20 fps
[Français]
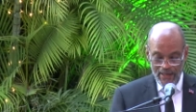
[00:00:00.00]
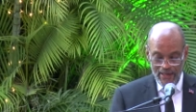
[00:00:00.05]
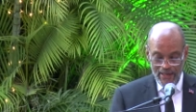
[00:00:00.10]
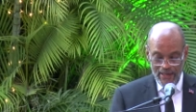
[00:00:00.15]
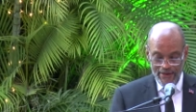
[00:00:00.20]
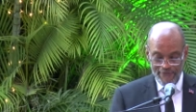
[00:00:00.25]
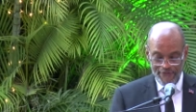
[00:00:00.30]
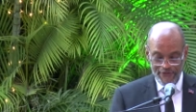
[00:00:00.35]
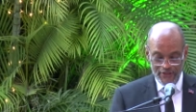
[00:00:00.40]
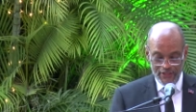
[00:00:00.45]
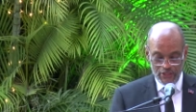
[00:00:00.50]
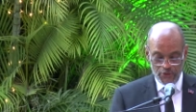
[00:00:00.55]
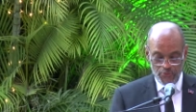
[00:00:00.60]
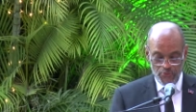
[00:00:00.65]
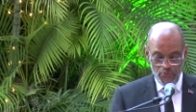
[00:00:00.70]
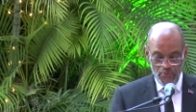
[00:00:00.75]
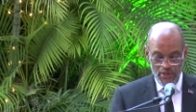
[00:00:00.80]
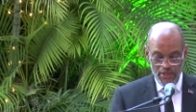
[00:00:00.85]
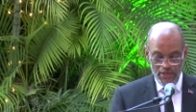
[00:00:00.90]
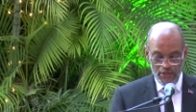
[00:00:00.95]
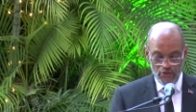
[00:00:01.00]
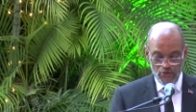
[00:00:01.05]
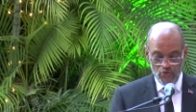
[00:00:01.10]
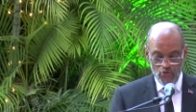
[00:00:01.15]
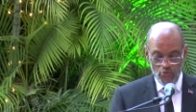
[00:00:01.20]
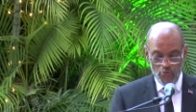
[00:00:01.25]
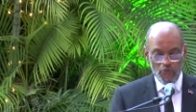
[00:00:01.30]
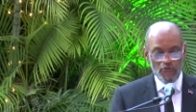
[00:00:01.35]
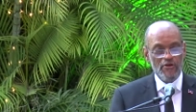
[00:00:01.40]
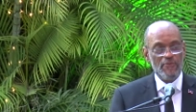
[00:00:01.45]
Les finances publiques ne
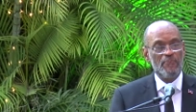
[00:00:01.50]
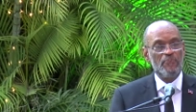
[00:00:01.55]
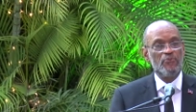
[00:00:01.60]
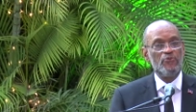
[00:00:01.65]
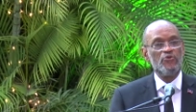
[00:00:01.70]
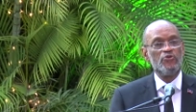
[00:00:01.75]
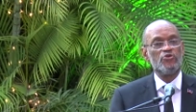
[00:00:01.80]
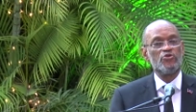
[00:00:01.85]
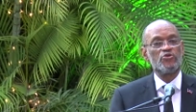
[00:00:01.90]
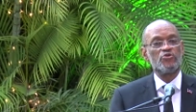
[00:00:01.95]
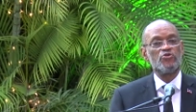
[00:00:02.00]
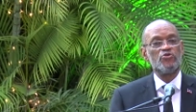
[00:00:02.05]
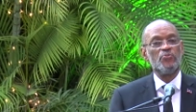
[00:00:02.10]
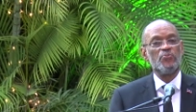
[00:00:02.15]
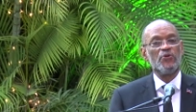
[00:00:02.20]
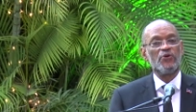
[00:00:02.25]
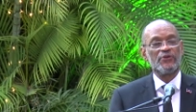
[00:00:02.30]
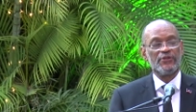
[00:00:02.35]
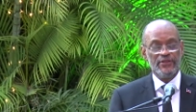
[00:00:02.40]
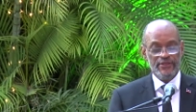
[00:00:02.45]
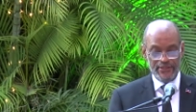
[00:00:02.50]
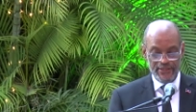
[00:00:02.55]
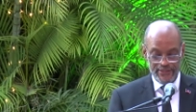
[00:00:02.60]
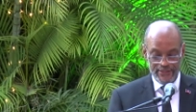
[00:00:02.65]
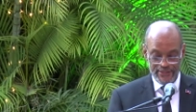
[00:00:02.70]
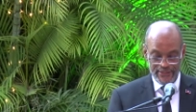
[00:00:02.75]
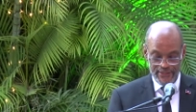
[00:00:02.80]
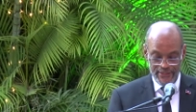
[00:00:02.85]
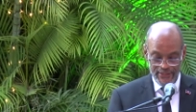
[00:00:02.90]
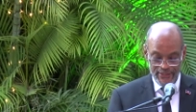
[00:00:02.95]
pouvaient plus supporter cette
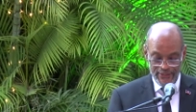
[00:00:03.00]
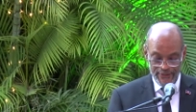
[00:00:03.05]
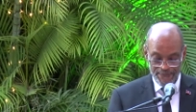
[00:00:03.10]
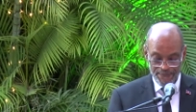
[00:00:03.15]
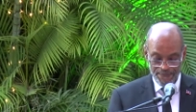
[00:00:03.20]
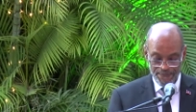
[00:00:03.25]
saignée.